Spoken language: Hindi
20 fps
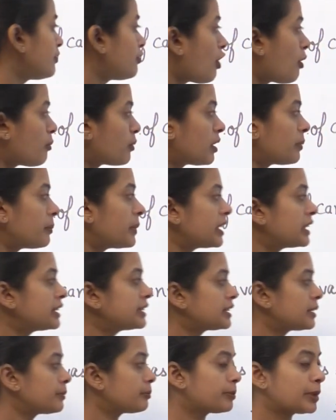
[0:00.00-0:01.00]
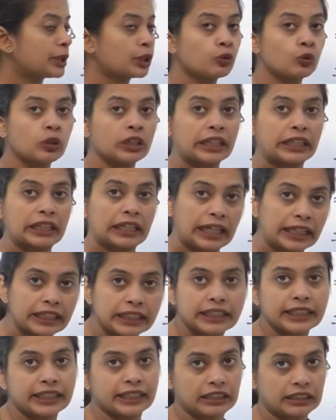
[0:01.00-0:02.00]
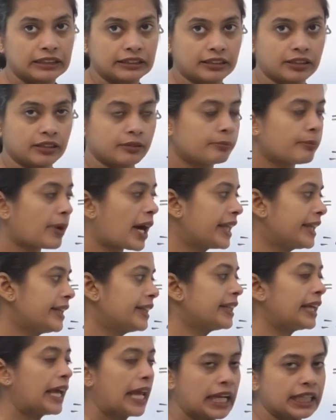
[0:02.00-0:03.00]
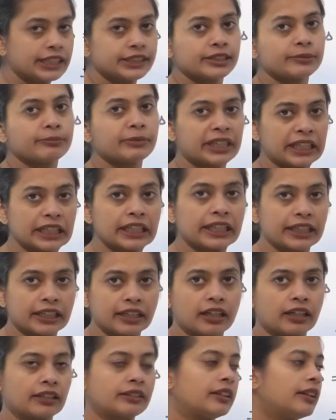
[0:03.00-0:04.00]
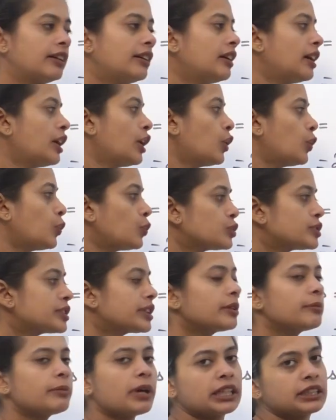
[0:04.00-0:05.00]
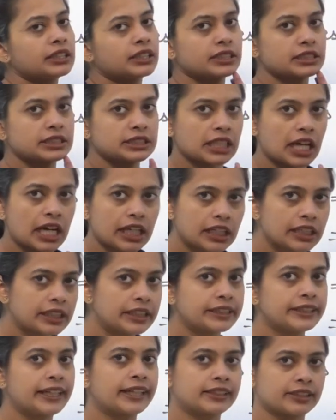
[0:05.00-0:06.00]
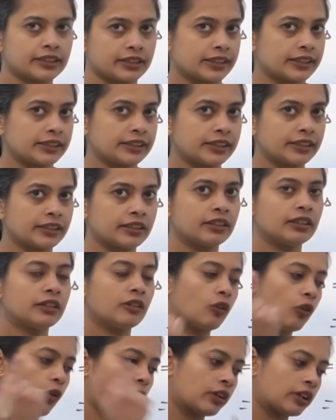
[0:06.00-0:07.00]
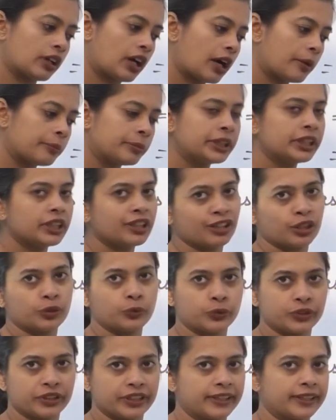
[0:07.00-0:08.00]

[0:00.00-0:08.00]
ये फॉर्मूला मैंने बिल्कुल लिखा ही लिखा था पायर एल जब मैंने लिखा था उसके बाद का सारा डिडक्ट कर देना और अभी इंक्लूड